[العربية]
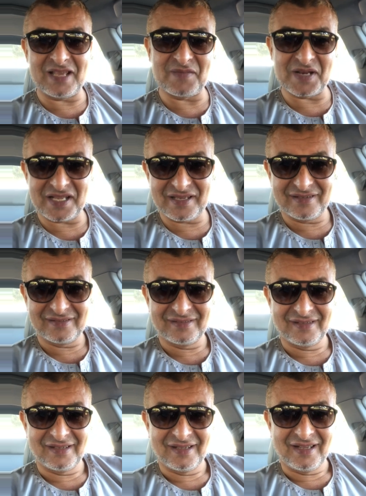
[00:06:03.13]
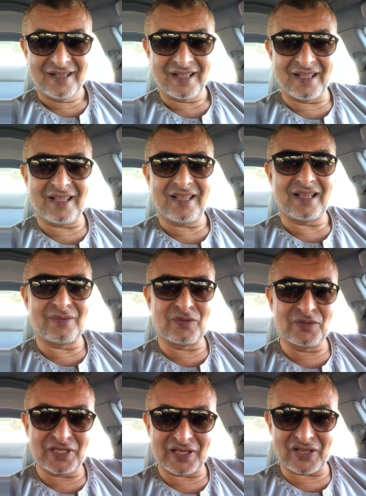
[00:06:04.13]
اليمني آه،
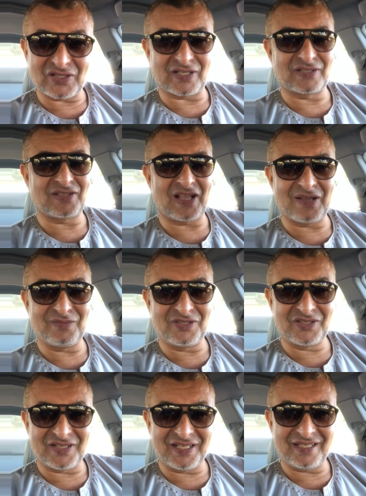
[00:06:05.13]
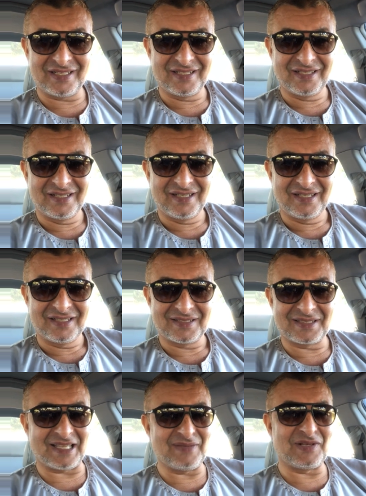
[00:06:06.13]
أبو موسى الأشعري الصحابي الجليل
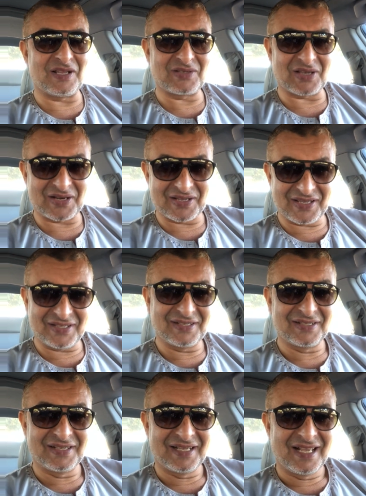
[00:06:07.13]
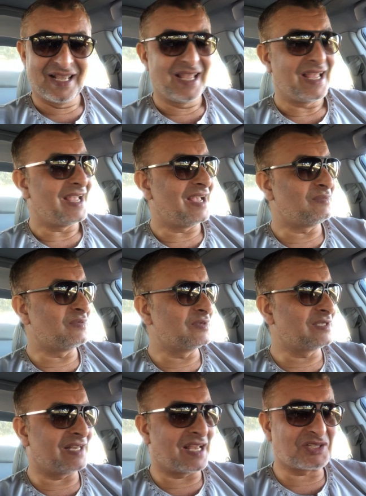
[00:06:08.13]
زعيم الأشعريين أبو
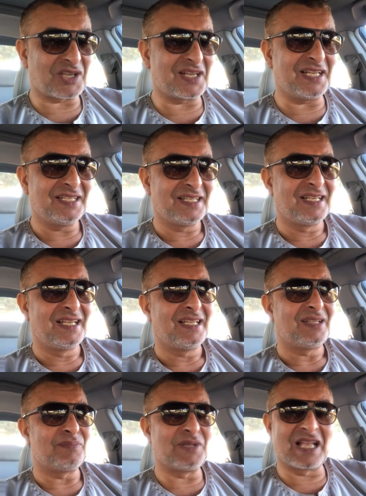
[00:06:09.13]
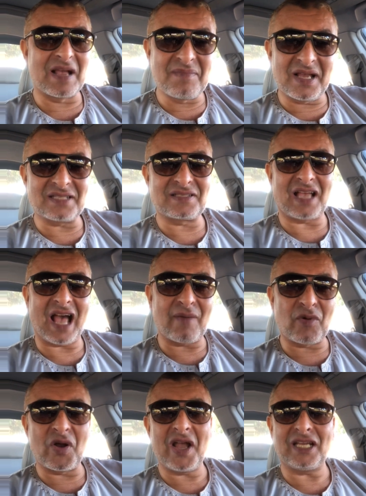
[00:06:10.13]
موسى الأشعري مجمع
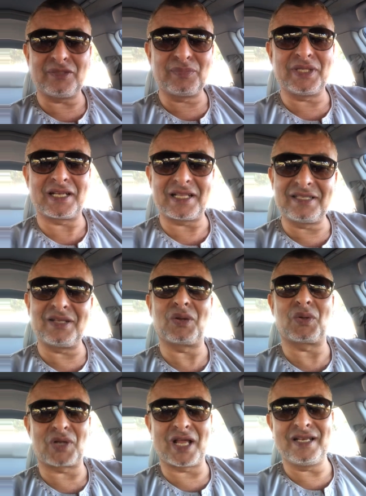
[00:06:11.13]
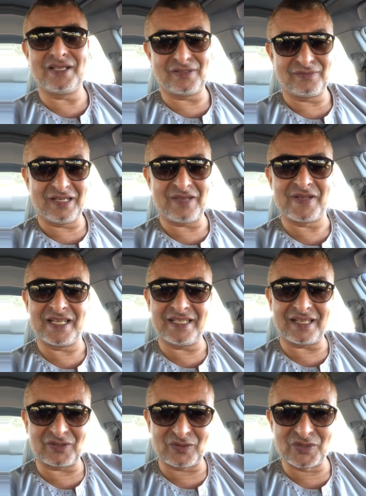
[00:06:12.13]
الصحابه وقاعد بيرتل القران ليهم
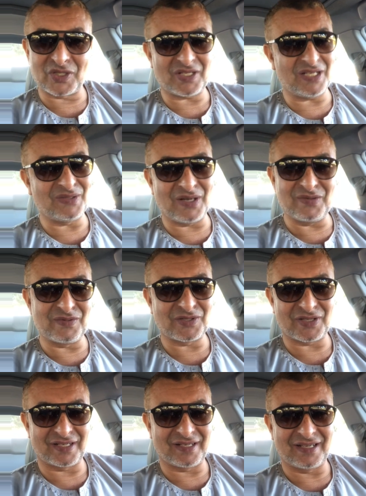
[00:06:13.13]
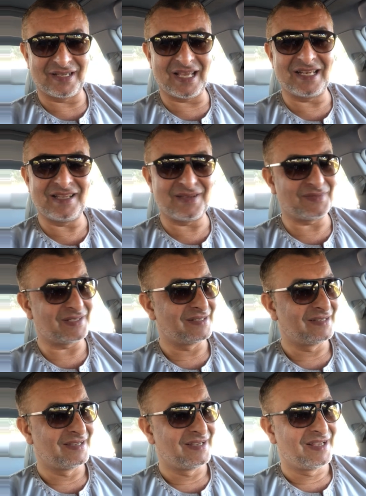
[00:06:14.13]
اليمنيين عندهم صوت حلو قوي ما شاء الله اهل اليمن
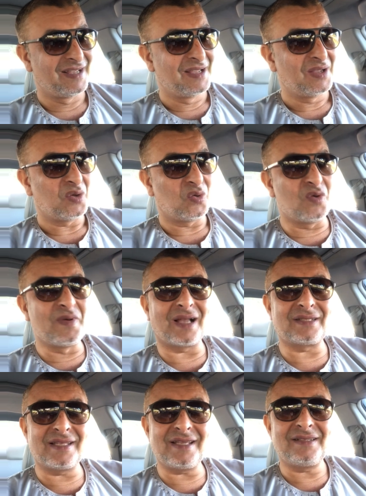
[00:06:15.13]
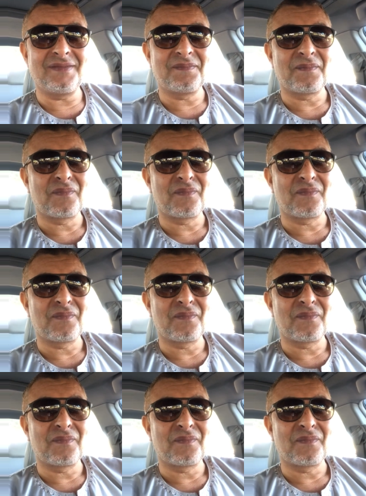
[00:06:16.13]
وبعدين